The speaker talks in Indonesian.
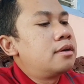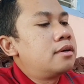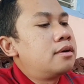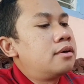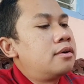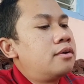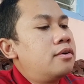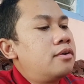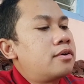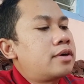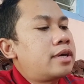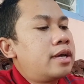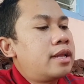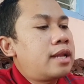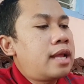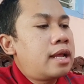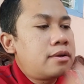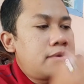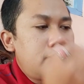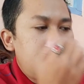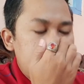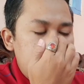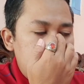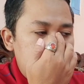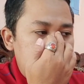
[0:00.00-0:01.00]
Oke
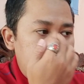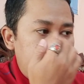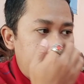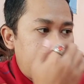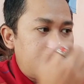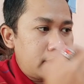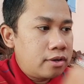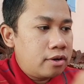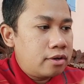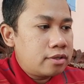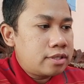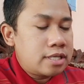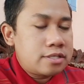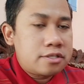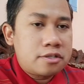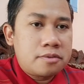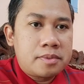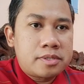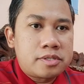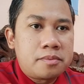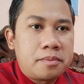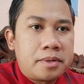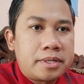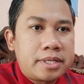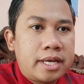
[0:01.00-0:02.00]
lalu untuk di pendoknya sahabat
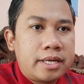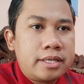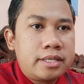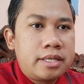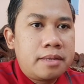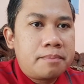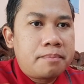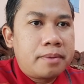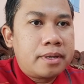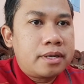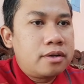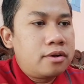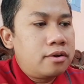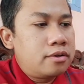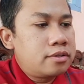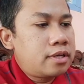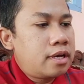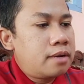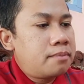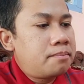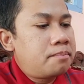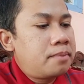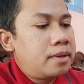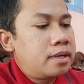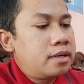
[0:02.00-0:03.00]
semuanya ini
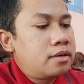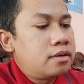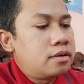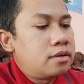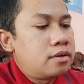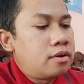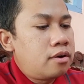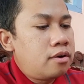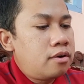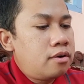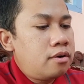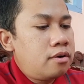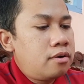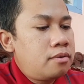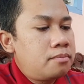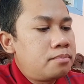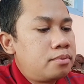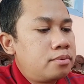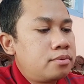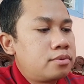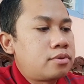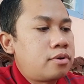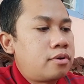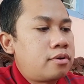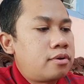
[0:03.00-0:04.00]
pendoknya pendok
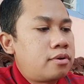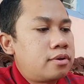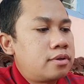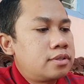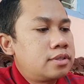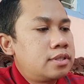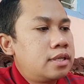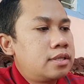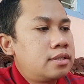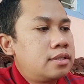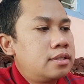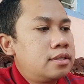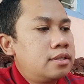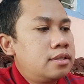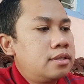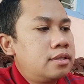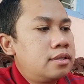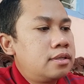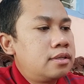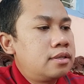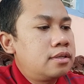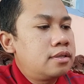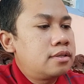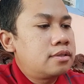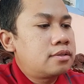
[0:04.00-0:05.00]
bunton
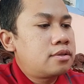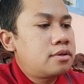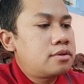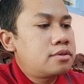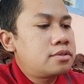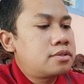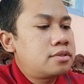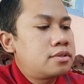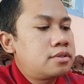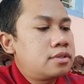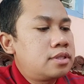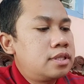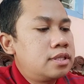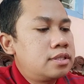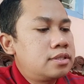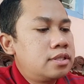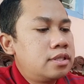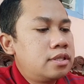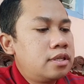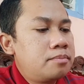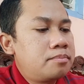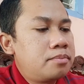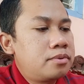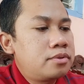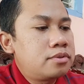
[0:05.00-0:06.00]
jadi terus di
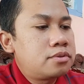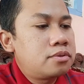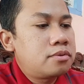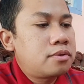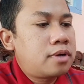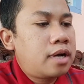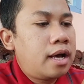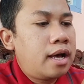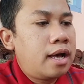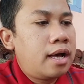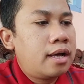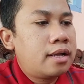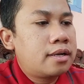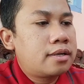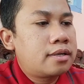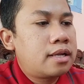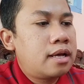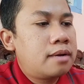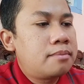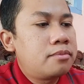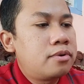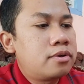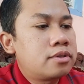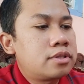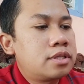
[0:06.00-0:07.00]
sini pun juga
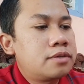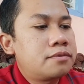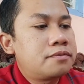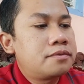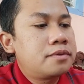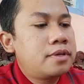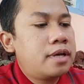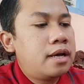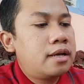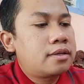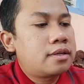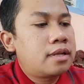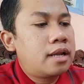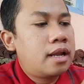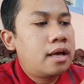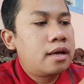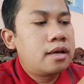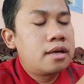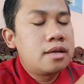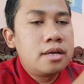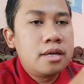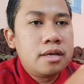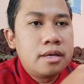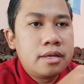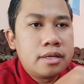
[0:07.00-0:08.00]
ada motifnya adalah
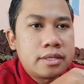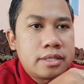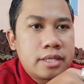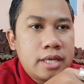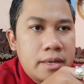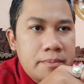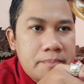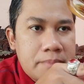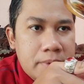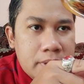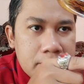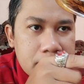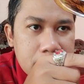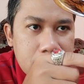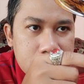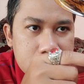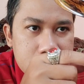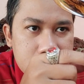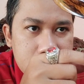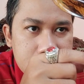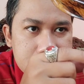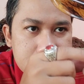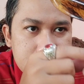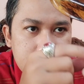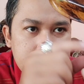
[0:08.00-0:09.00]
dia
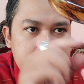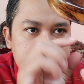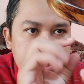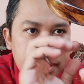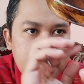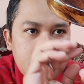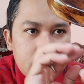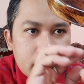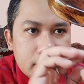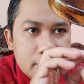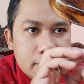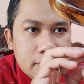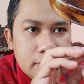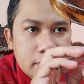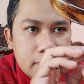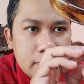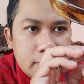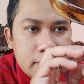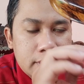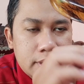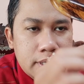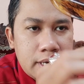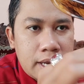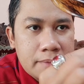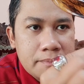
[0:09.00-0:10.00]
bermotif seperti
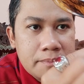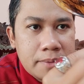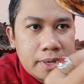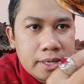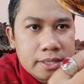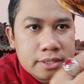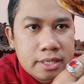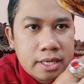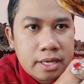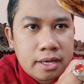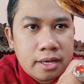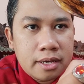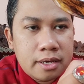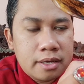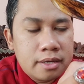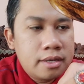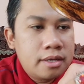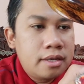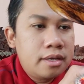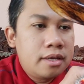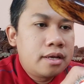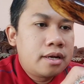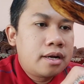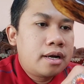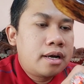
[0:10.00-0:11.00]
ini lambangnya
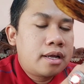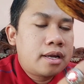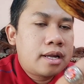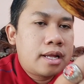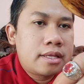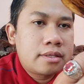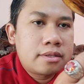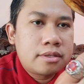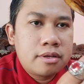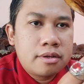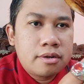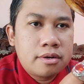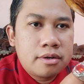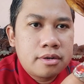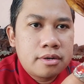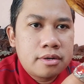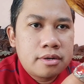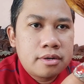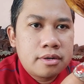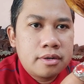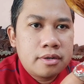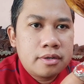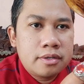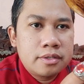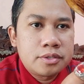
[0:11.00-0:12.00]
keraton
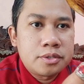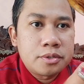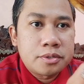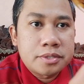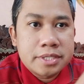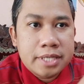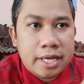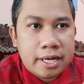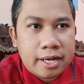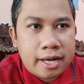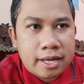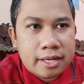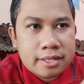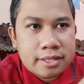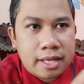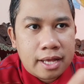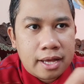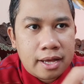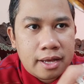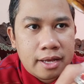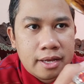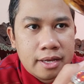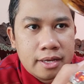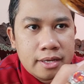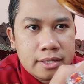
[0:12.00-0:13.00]
Yogyakarta
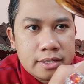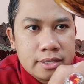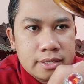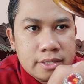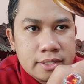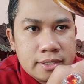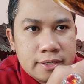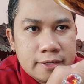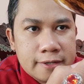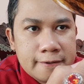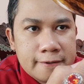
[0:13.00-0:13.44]
ini